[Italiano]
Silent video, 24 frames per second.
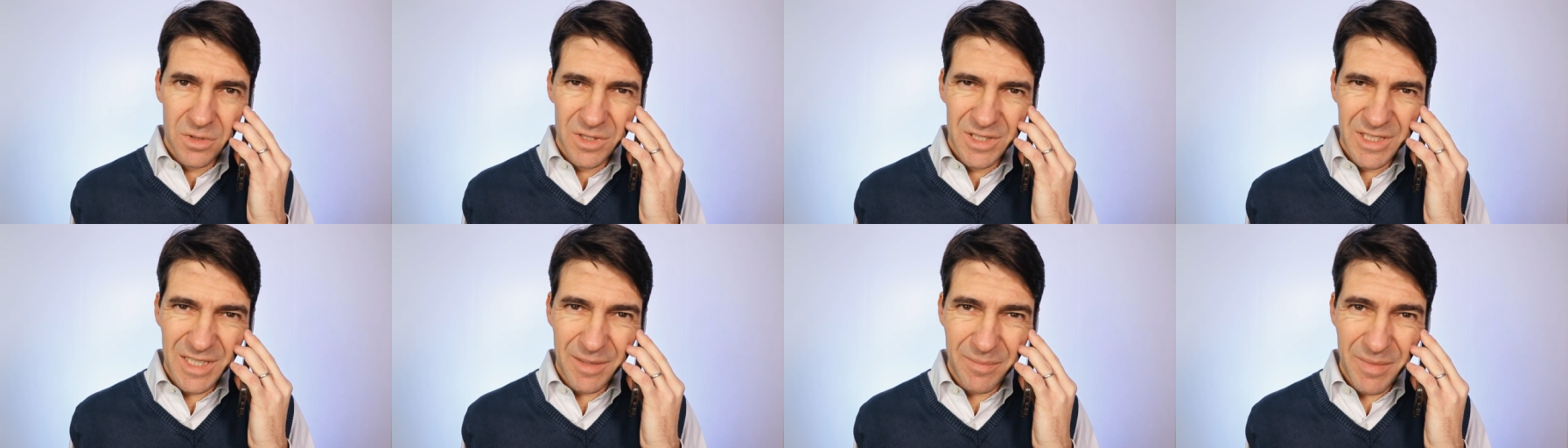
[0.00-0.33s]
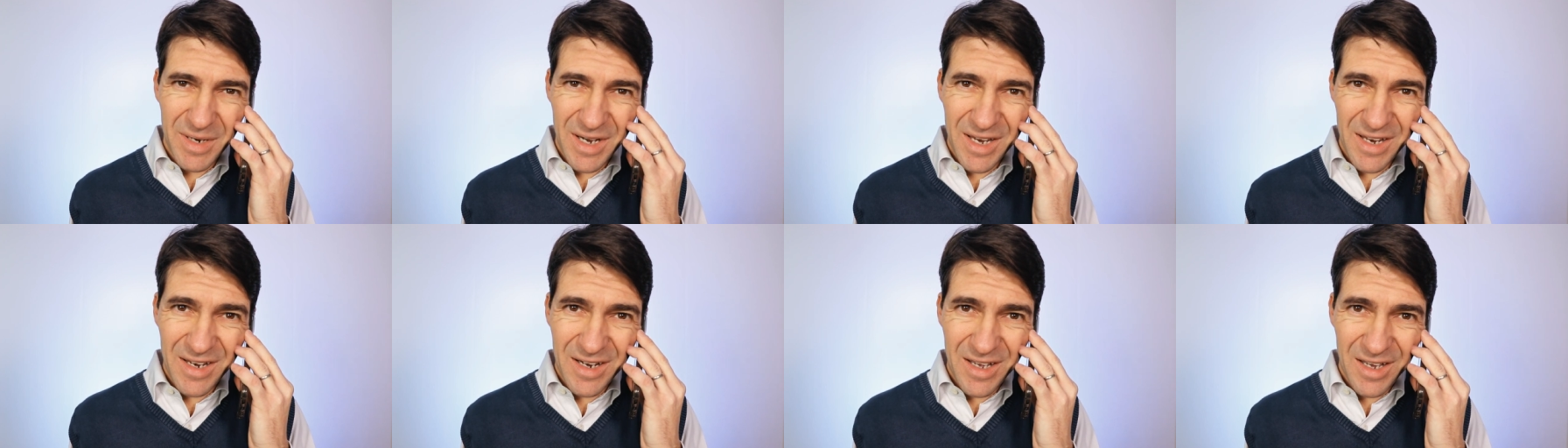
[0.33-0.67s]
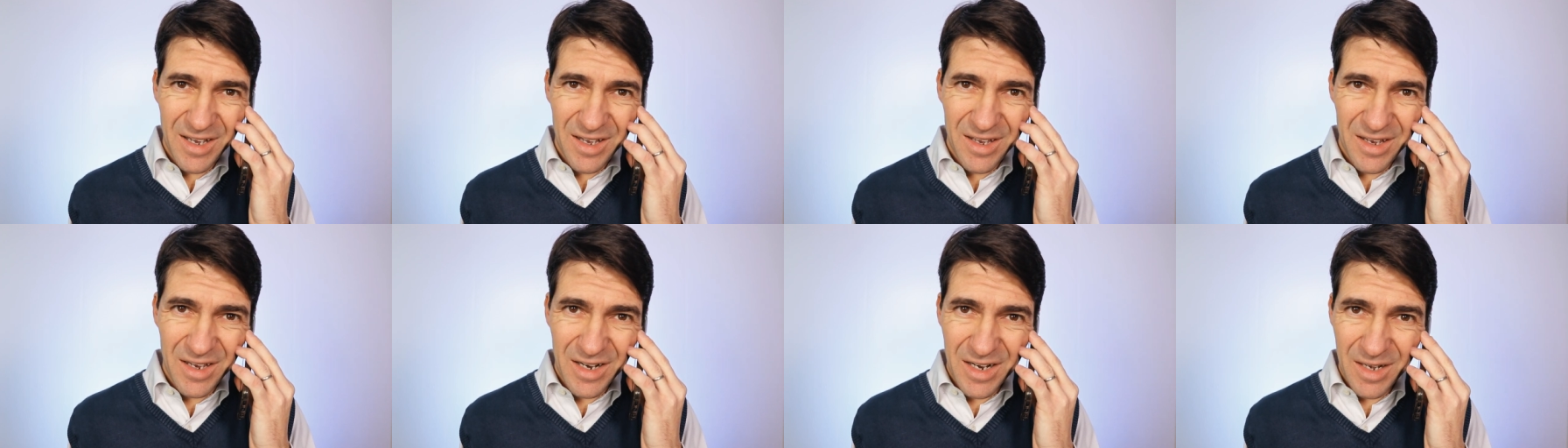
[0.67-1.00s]

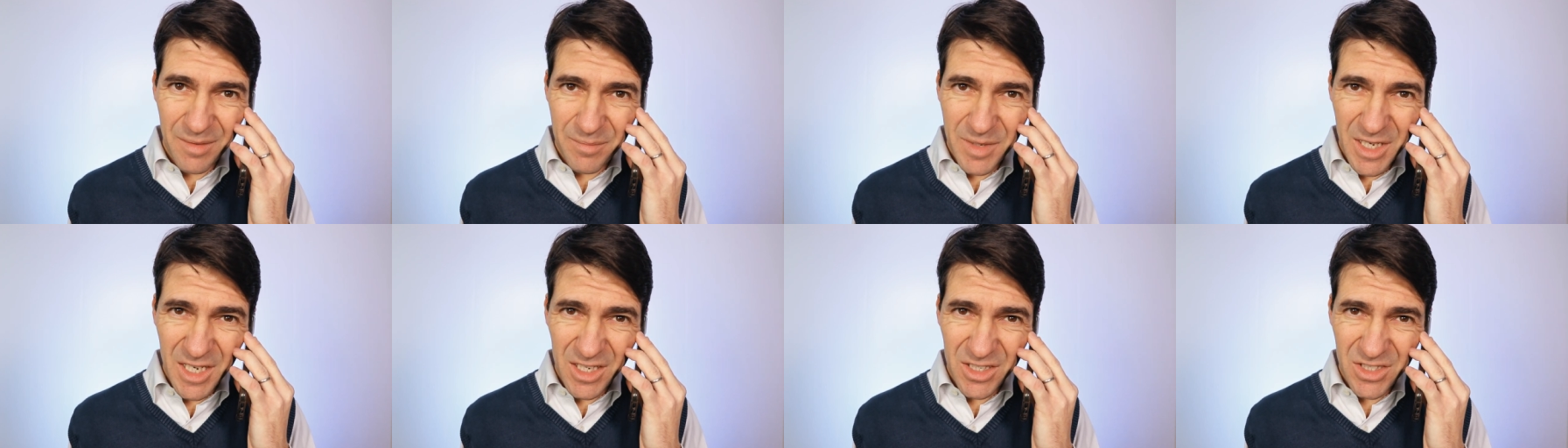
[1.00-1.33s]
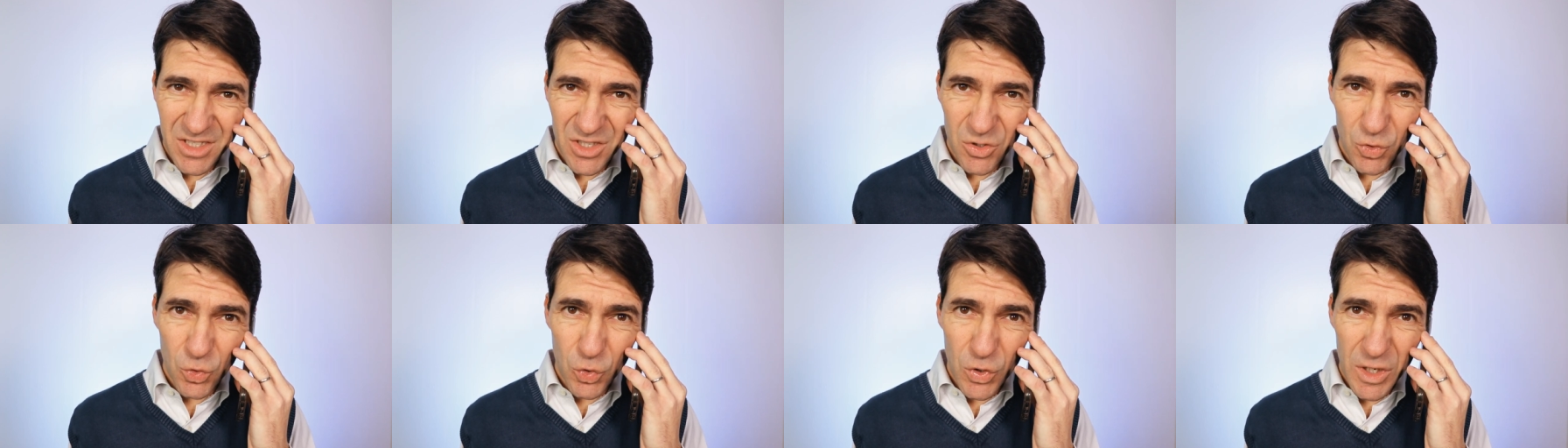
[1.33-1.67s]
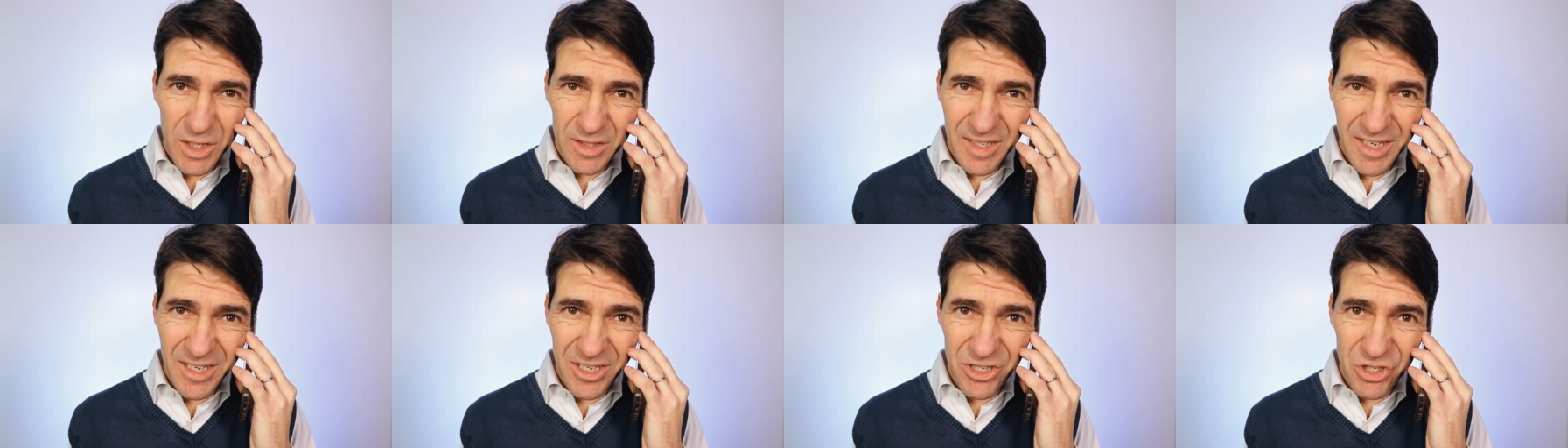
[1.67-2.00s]
Sabrina è la mia
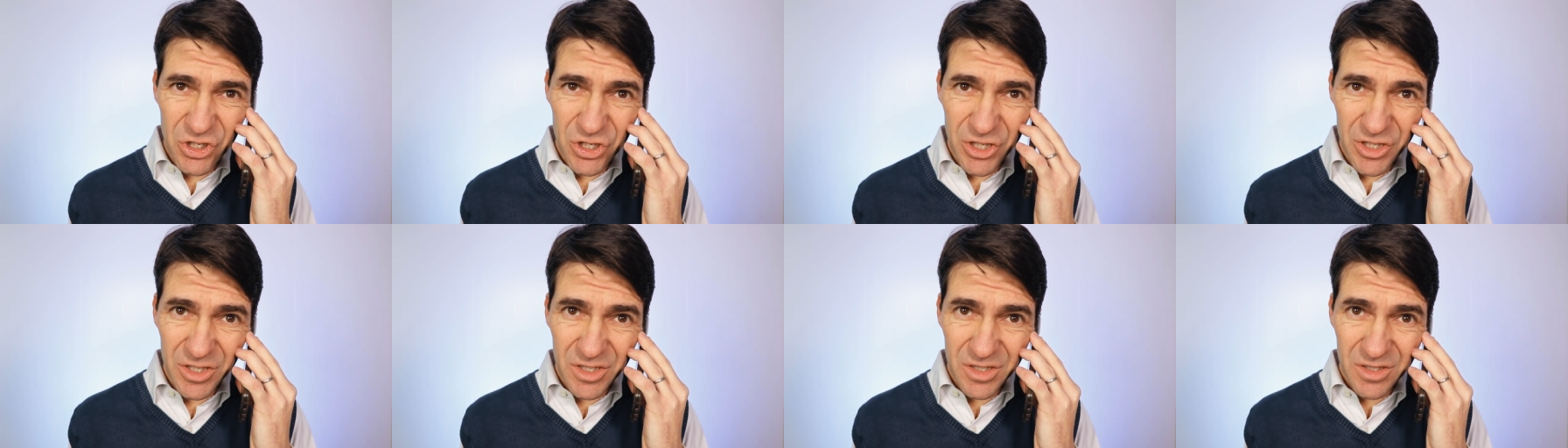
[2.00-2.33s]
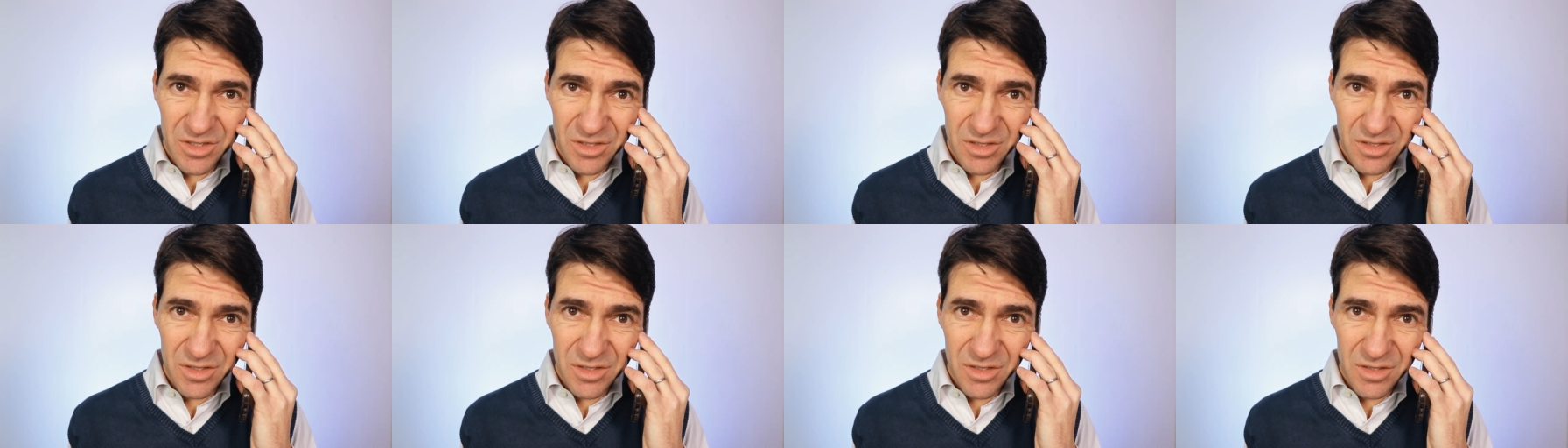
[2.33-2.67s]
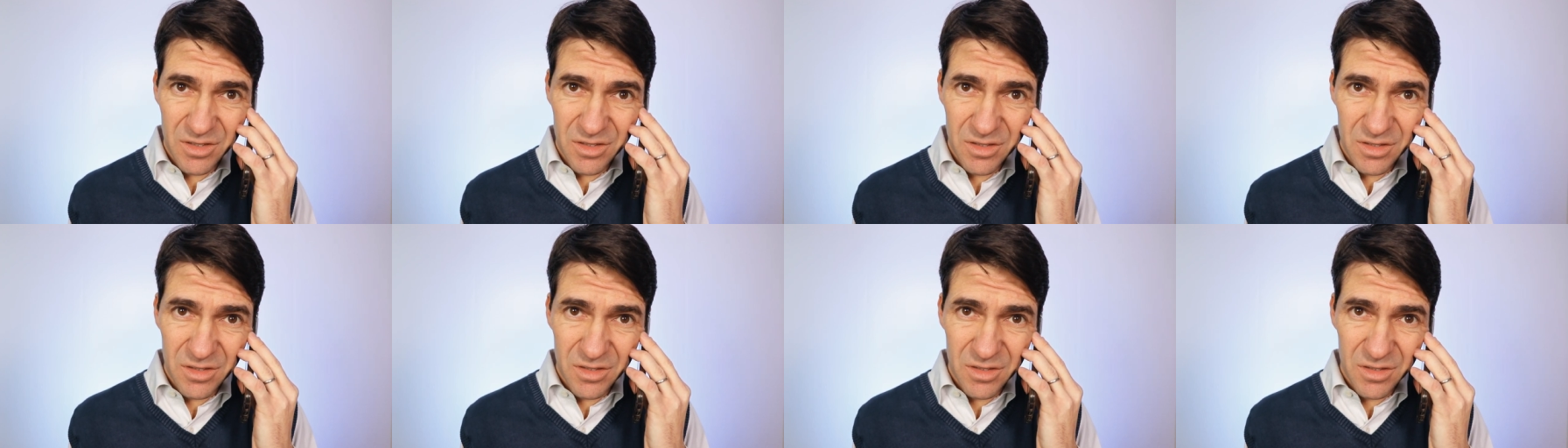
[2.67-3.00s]
assicuratrice.
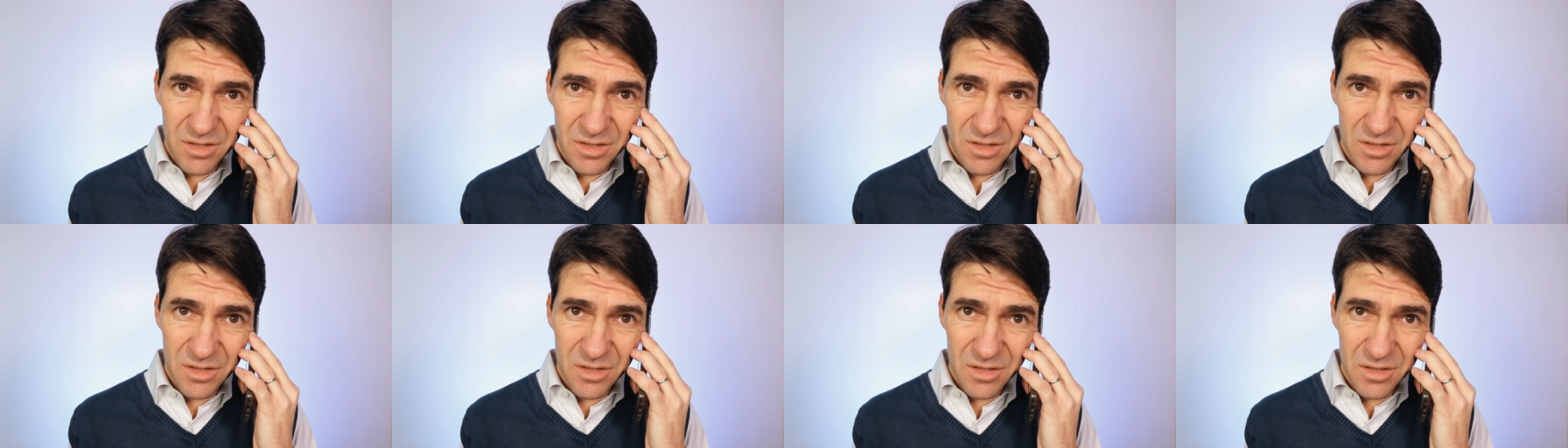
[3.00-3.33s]
Dell'ufficio